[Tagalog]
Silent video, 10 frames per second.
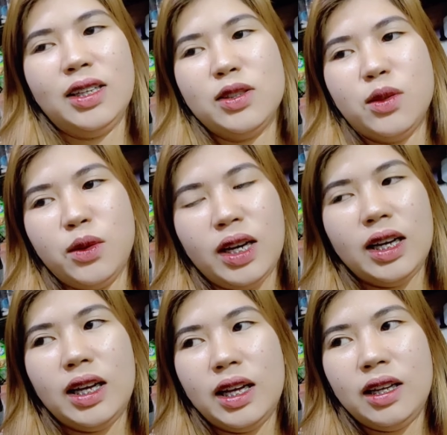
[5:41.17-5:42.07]
So
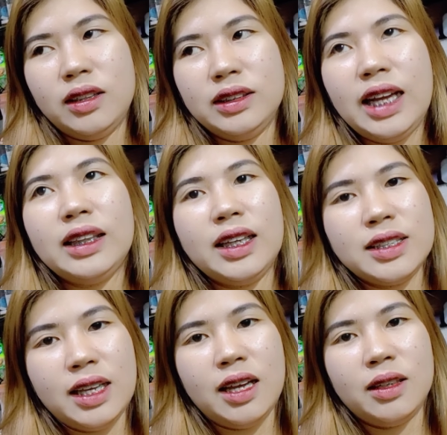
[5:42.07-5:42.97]
ang dati
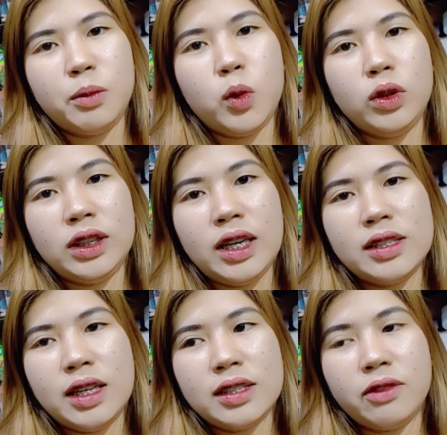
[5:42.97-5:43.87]
kasi, ang puhunan niya
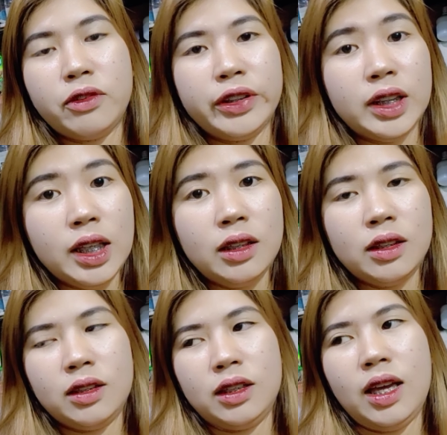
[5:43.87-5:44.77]
is nasa
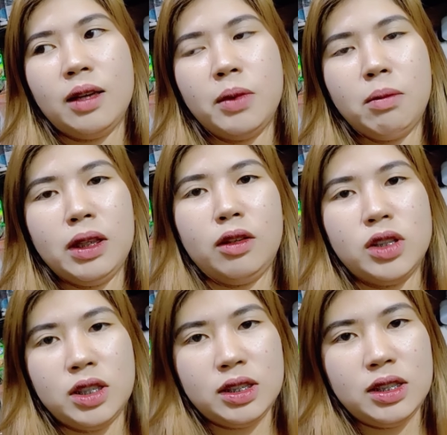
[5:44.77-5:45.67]
14. Kaya binibenta
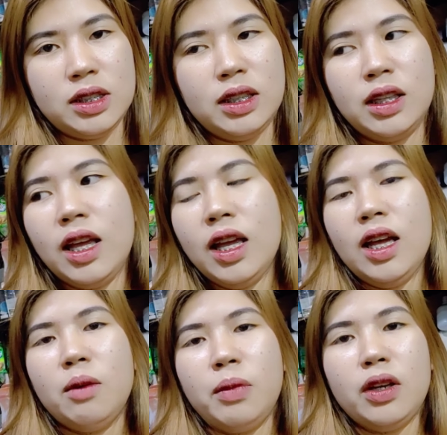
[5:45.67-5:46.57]
ko siya ng
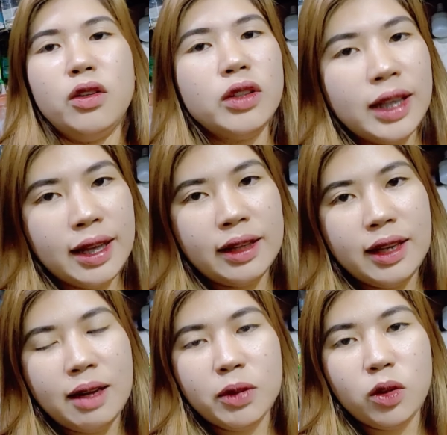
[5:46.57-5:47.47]
16. Pero yun nga,
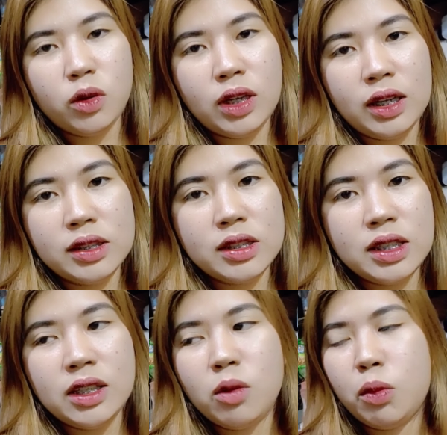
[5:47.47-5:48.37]
nalaman ko na
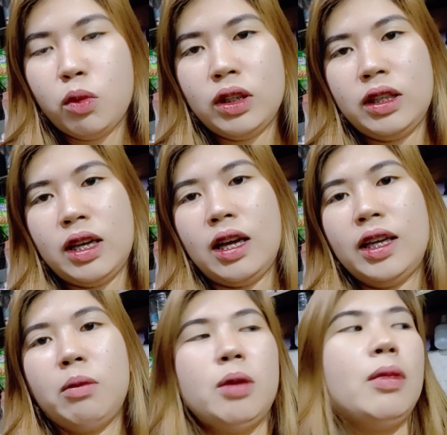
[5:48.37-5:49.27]
16 na yung puhunan niya.
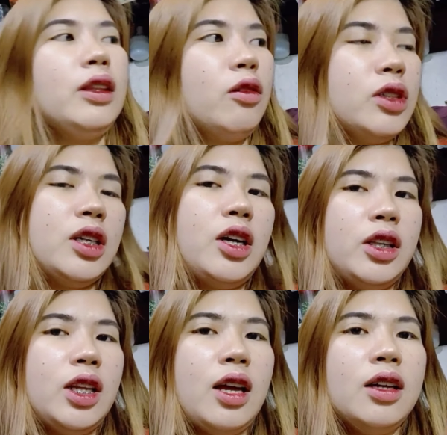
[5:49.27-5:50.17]
Kaya binibenta ko na siya
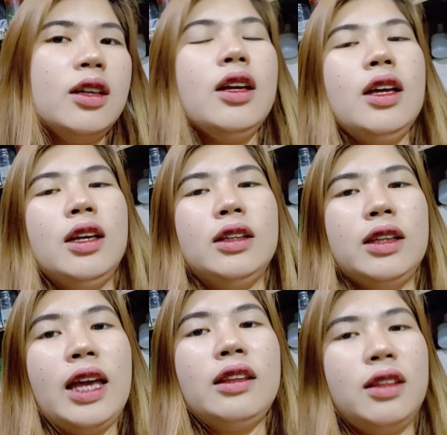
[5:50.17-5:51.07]
ngayon ng
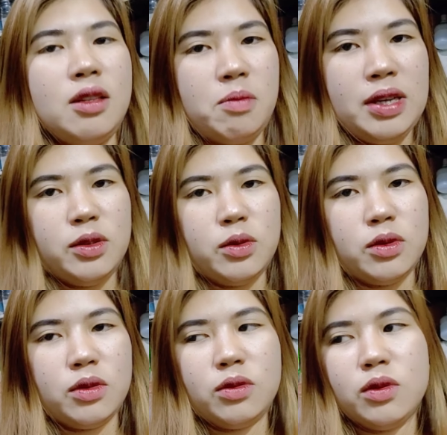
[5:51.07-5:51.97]
19
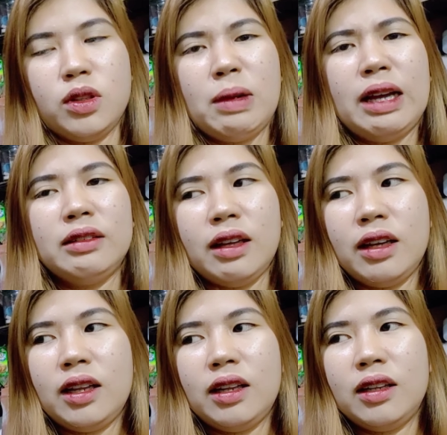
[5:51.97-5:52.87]
pesos. So, di ba ang
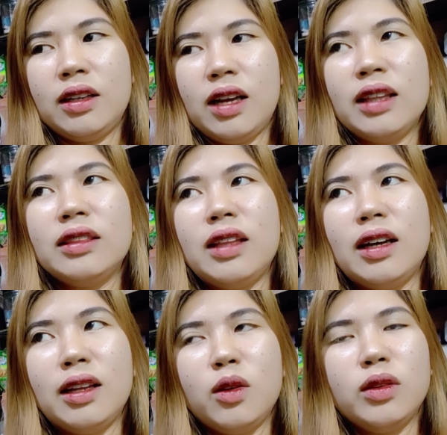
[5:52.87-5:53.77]
tagal. Ang
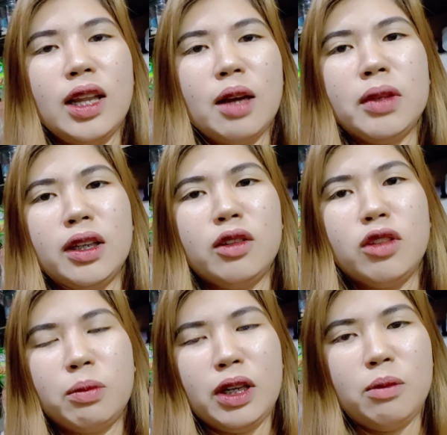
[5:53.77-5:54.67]
tagal kong nalaman na
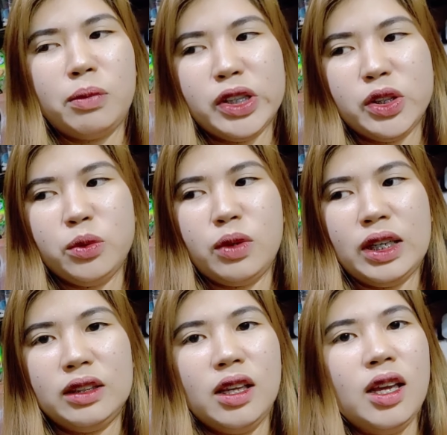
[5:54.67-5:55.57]
gano'n na pala yung presyo kan.